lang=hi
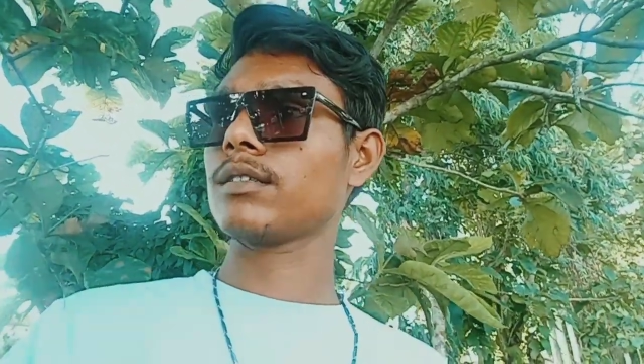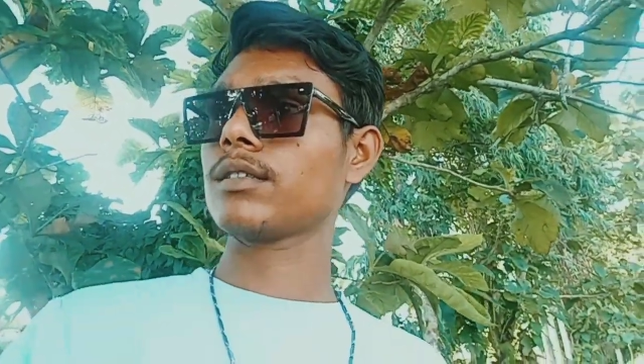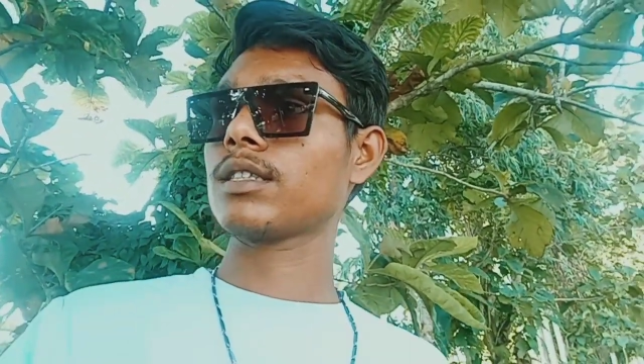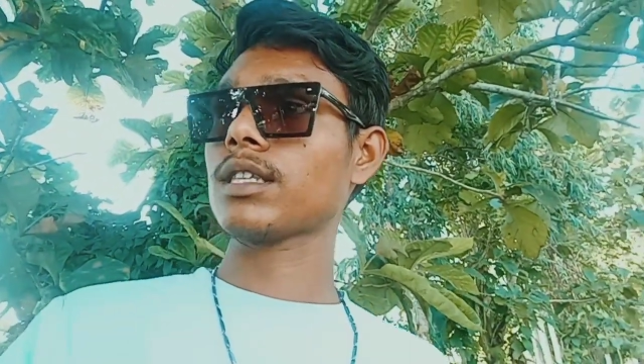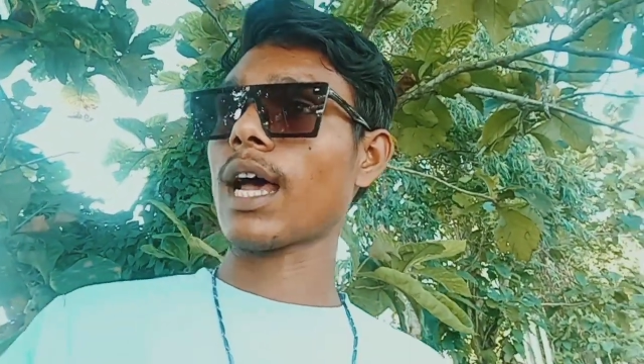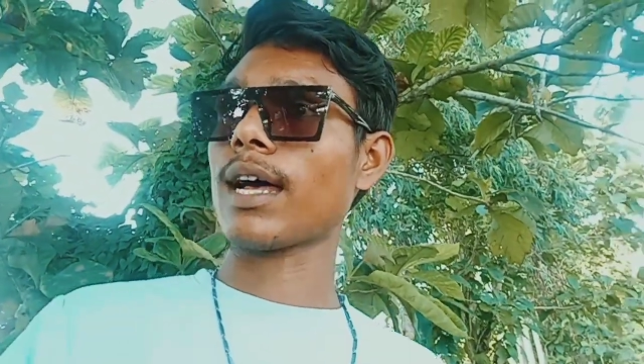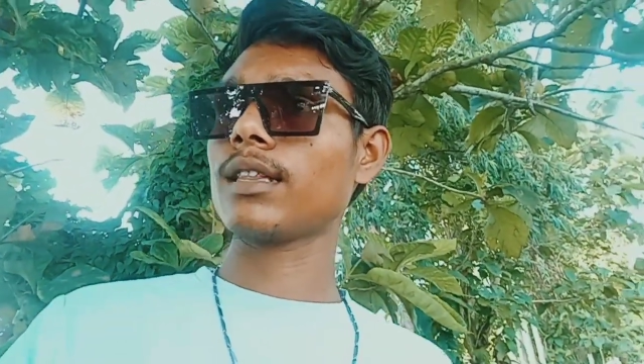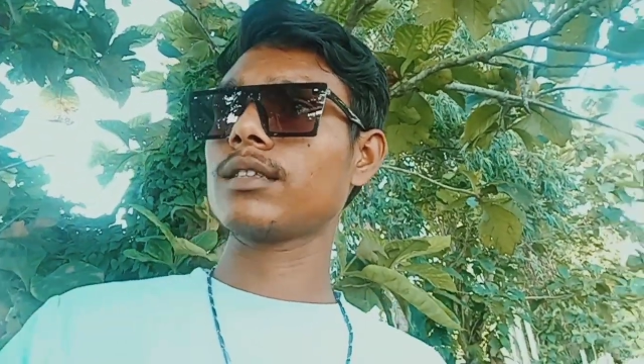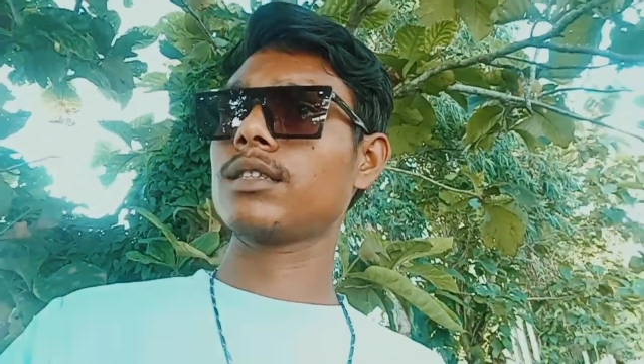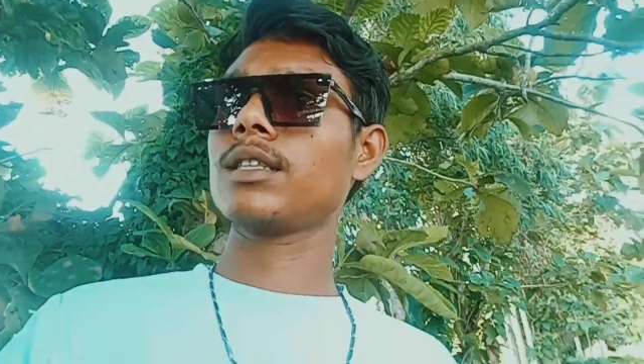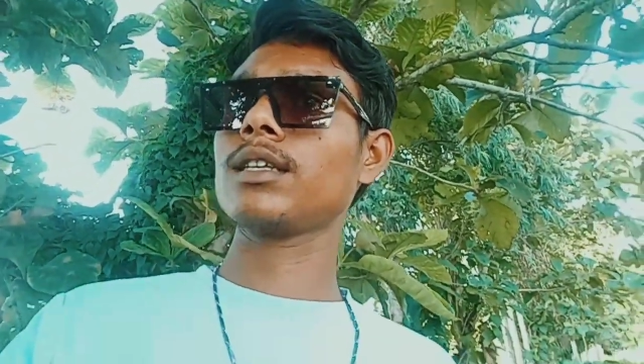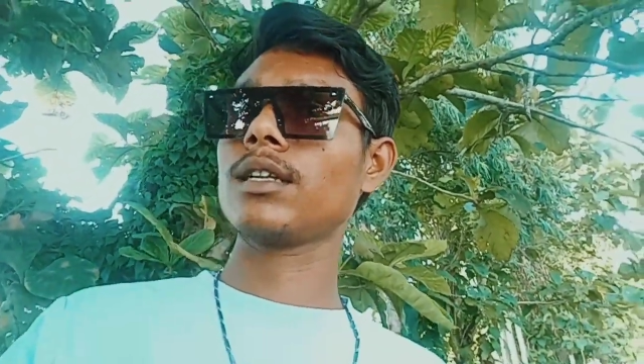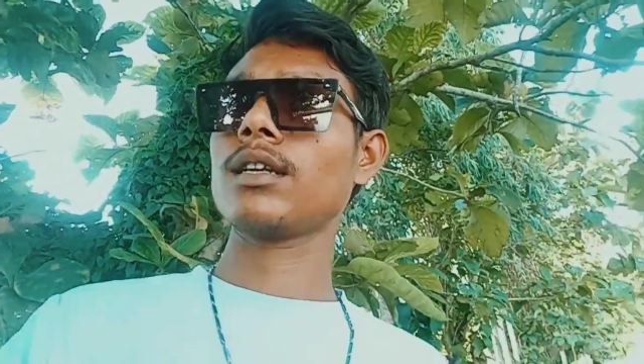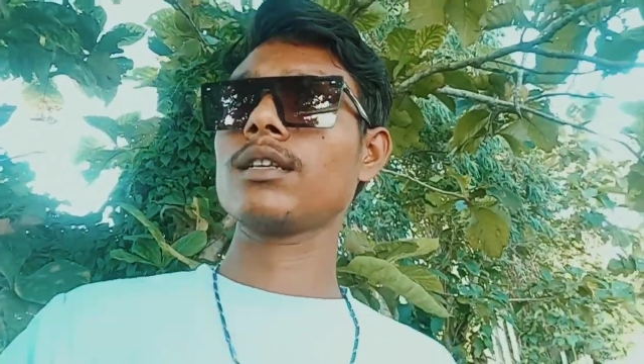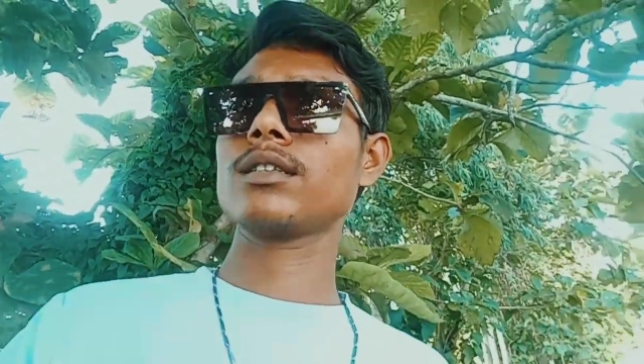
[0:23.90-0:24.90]
सात
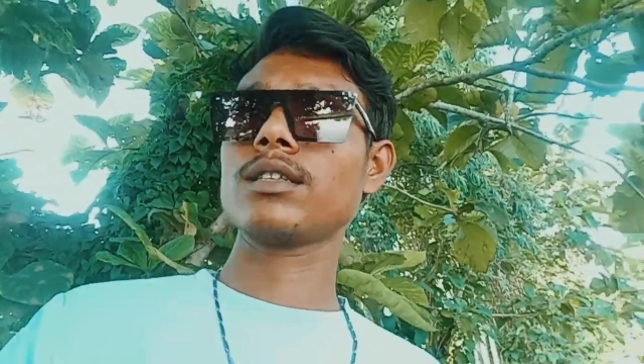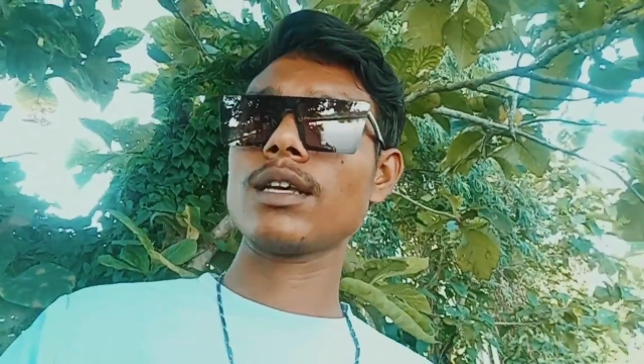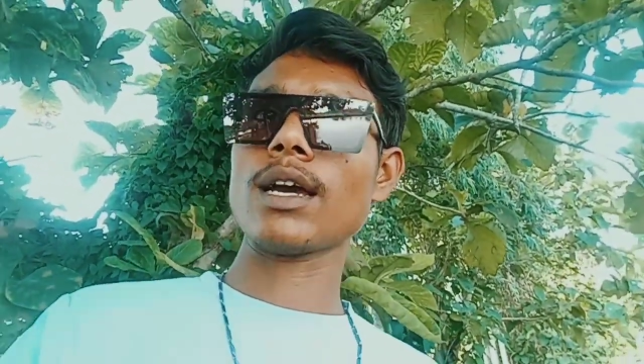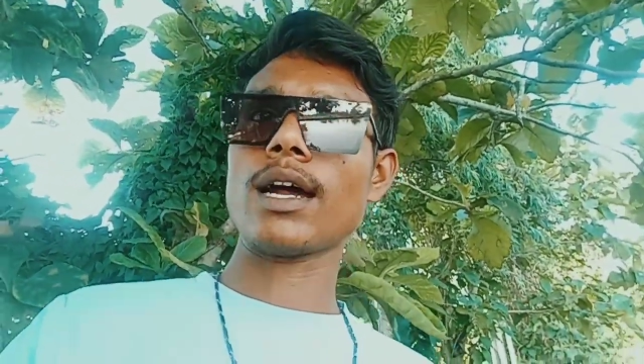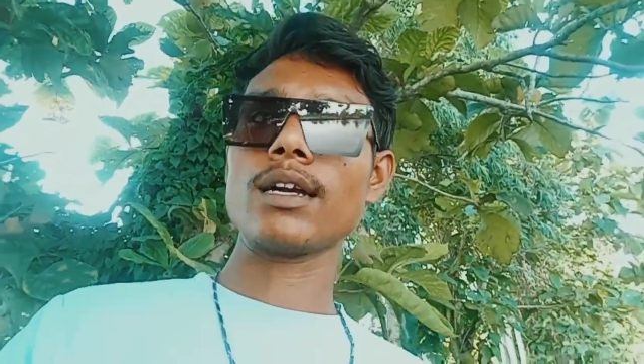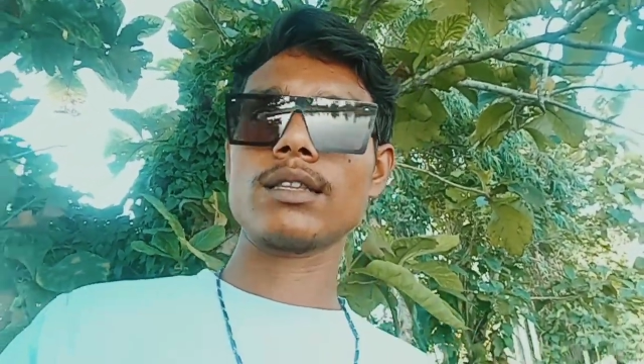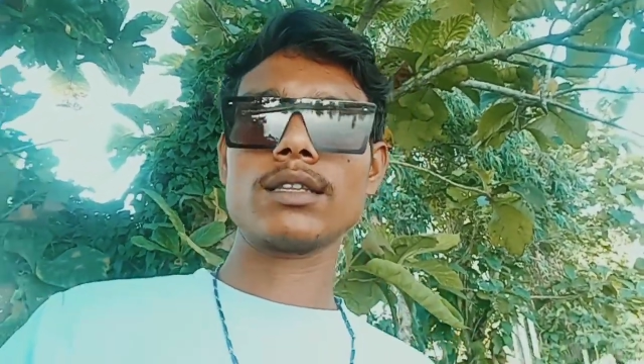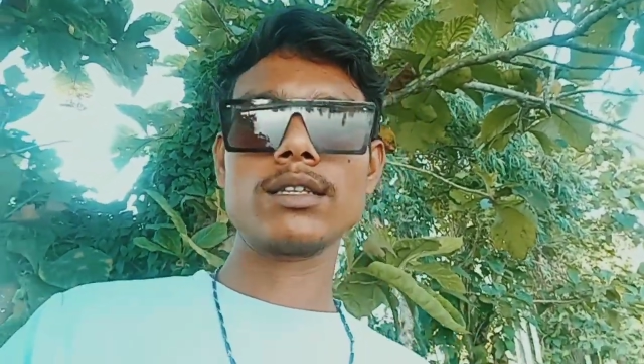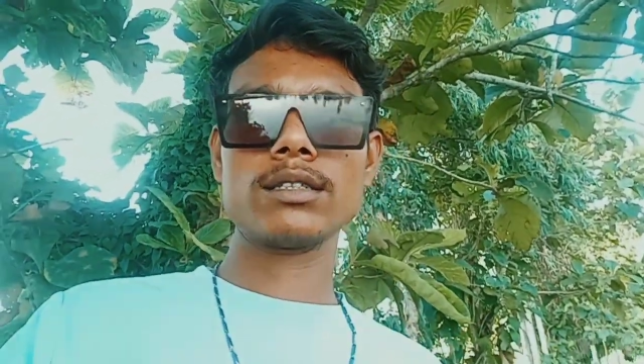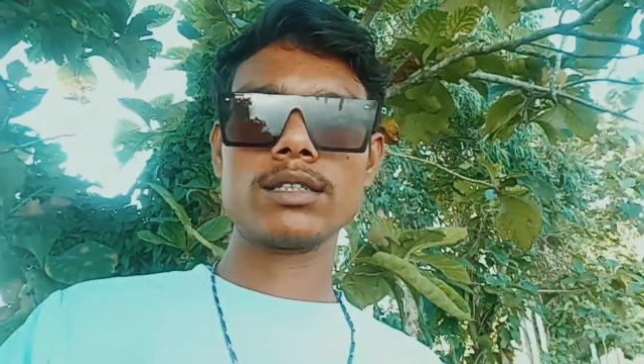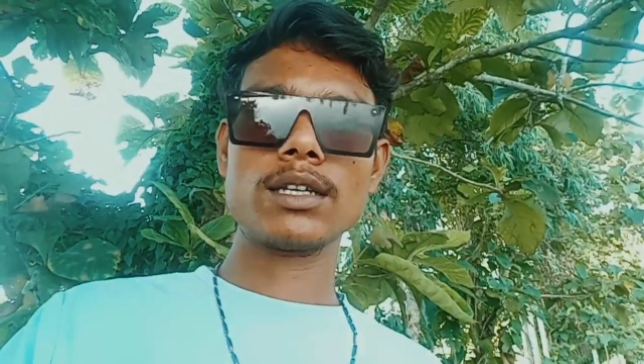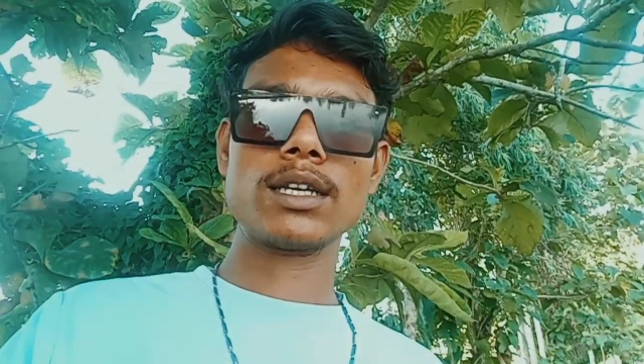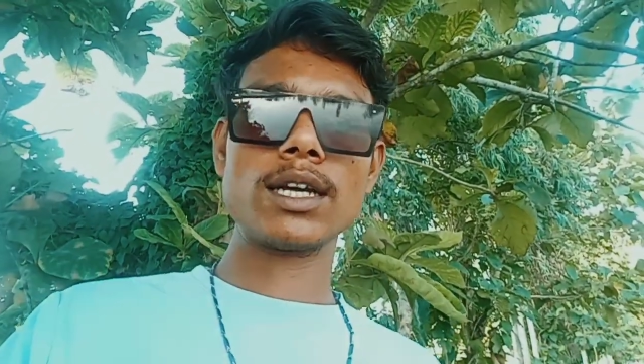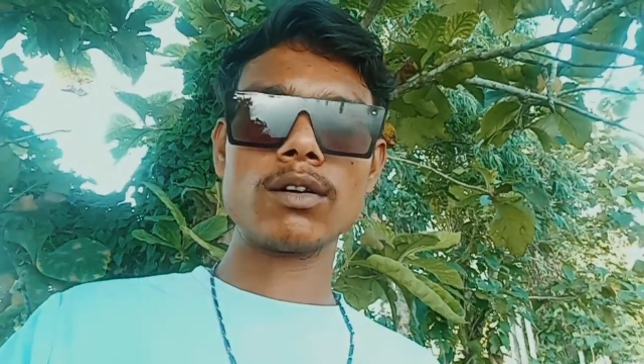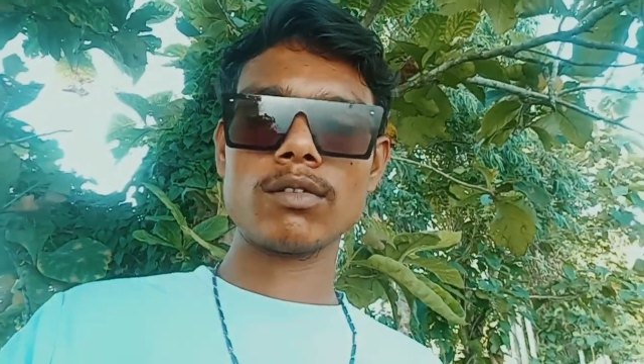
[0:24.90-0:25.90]
दिन से आठ दिन
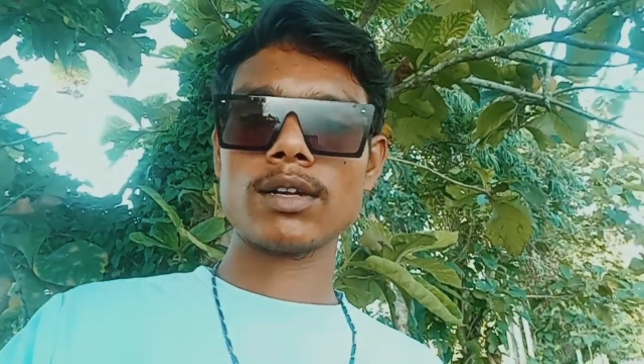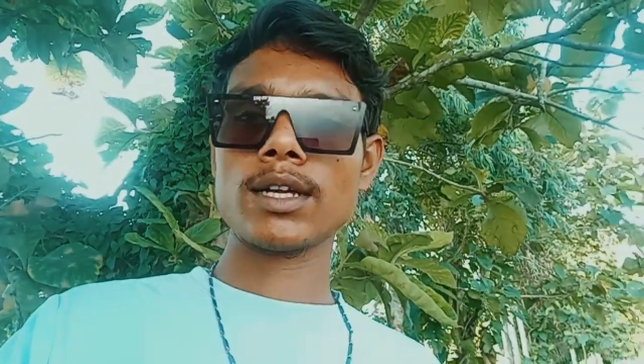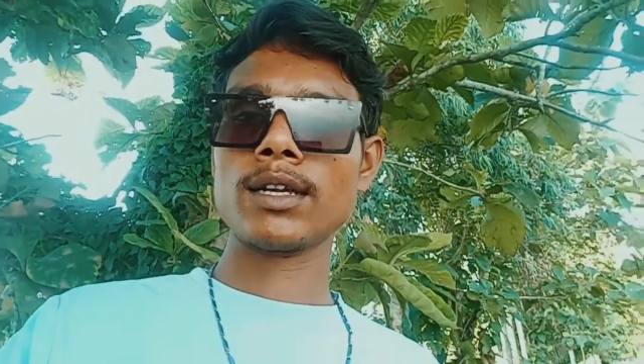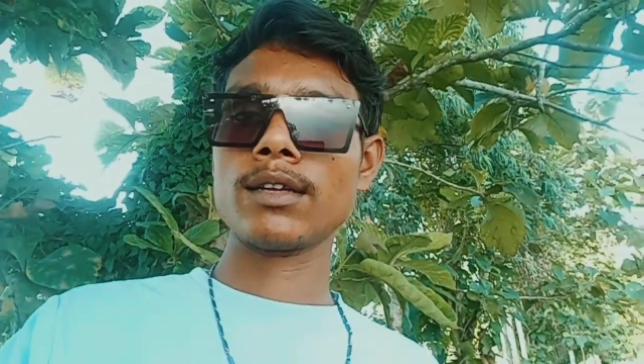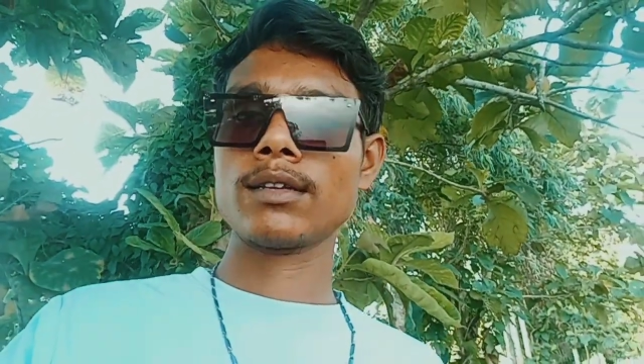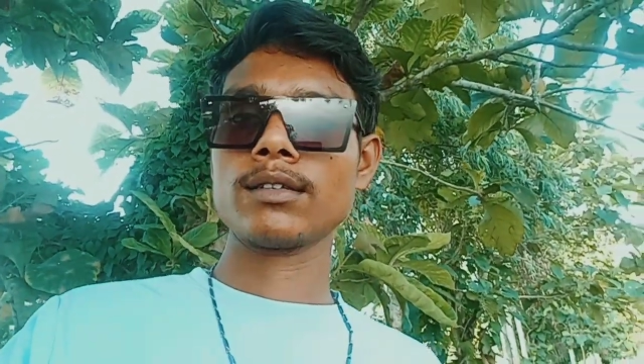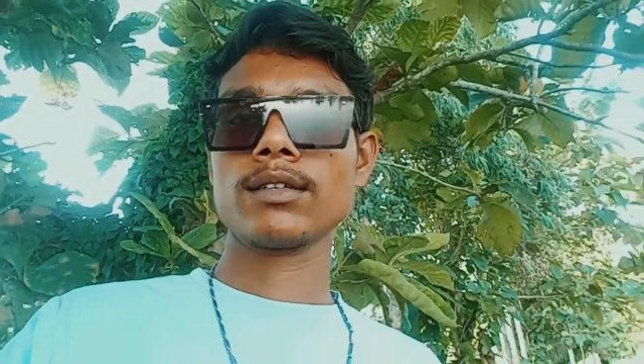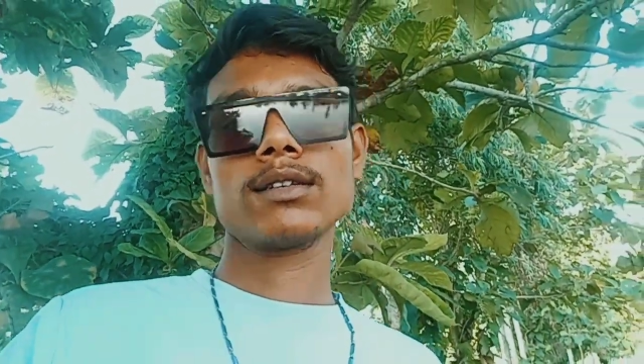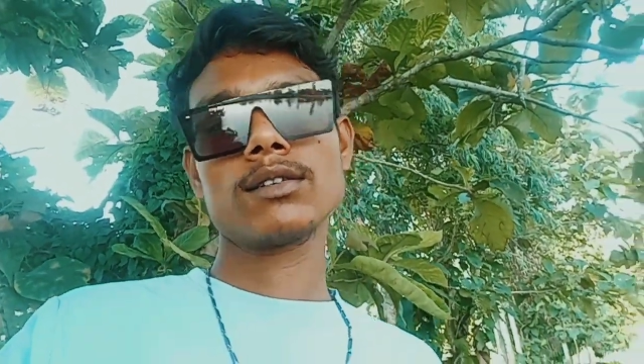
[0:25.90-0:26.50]
से क्या हो रहा है